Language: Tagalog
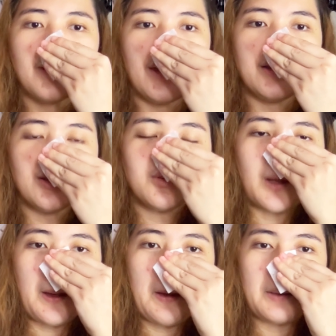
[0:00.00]
And ayun
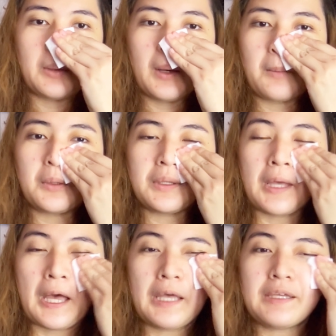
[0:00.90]
nga, yung amoy
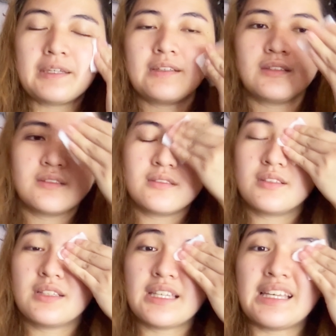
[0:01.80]
niya
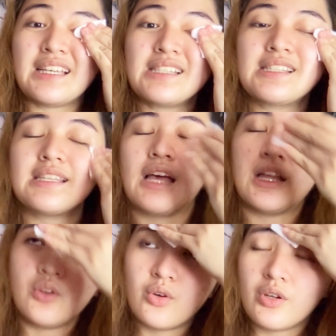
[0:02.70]
is,
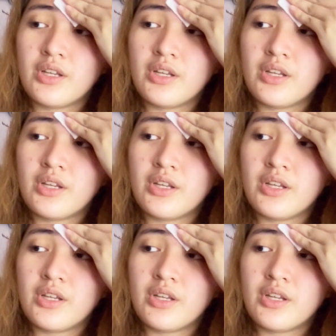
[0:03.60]
ano,